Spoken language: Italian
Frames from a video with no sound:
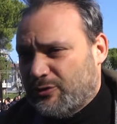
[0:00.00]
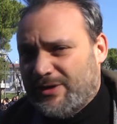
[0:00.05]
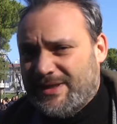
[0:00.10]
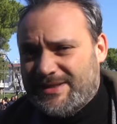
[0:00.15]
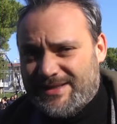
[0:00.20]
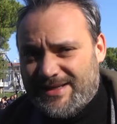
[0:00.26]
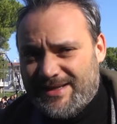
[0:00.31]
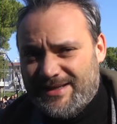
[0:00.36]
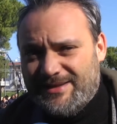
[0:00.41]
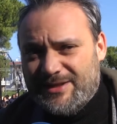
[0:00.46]
le
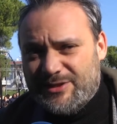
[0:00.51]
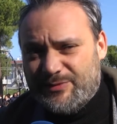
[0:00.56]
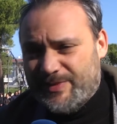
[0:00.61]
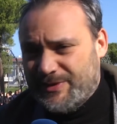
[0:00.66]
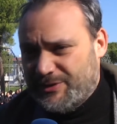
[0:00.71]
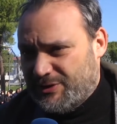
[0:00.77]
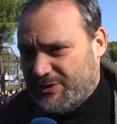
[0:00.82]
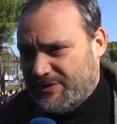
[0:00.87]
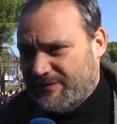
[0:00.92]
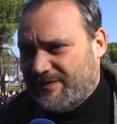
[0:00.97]
schede
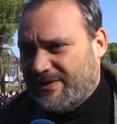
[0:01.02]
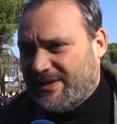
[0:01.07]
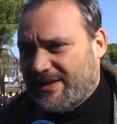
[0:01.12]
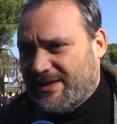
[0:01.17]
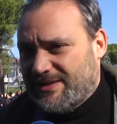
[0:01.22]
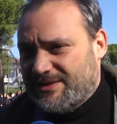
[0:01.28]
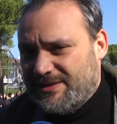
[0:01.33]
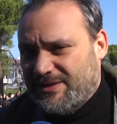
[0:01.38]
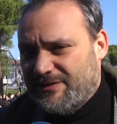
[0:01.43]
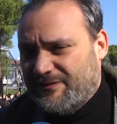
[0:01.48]
specifiche
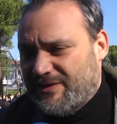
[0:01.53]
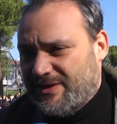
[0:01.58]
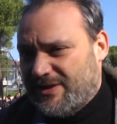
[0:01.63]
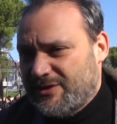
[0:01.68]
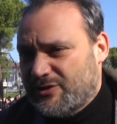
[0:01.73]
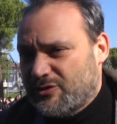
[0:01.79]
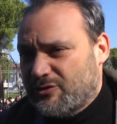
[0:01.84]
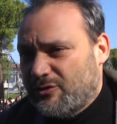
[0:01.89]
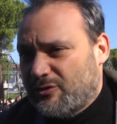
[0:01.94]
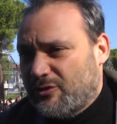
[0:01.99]
che si riferiscono
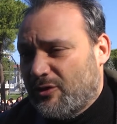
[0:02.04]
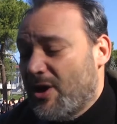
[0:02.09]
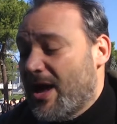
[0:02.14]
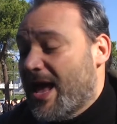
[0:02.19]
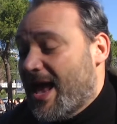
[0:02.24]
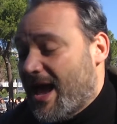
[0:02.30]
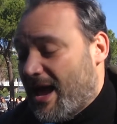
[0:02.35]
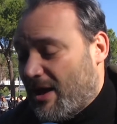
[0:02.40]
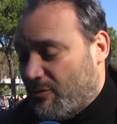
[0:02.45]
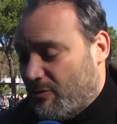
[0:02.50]
riferiscono
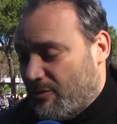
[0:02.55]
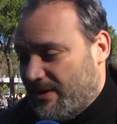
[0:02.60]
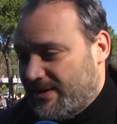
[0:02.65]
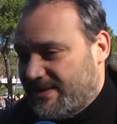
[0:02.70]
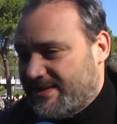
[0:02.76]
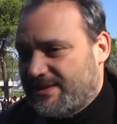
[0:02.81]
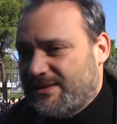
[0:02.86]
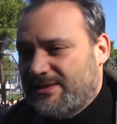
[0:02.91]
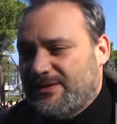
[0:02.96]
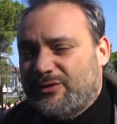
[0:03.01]
a quel
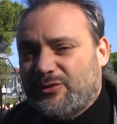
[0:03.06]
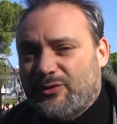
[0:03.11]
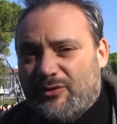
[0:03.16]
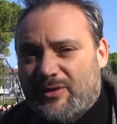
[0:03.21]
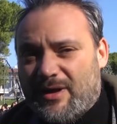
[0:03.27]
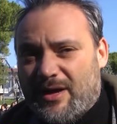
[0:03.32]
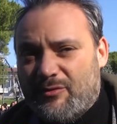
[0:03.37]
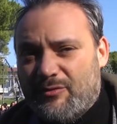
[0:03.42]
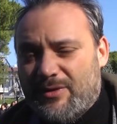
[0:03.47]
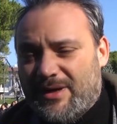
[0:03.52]

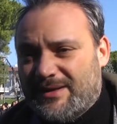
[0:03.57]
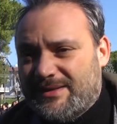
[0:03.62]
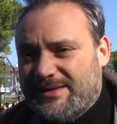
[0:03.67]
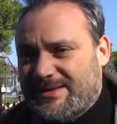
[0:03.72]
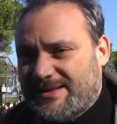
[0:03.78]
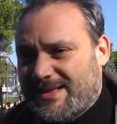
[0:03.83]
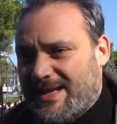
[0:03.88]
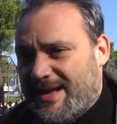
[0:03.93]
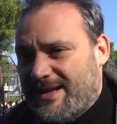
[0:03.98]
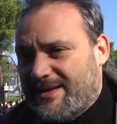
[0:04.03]
sito, a quella
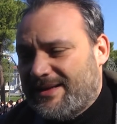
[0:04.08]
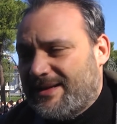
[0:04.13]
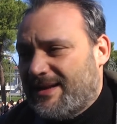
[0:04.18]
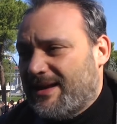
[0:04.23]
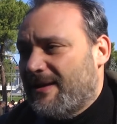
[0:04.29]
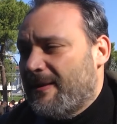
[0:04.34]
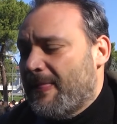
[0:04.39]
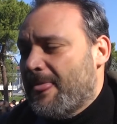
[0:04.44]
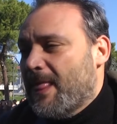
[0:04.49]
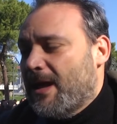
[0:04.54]
discarica,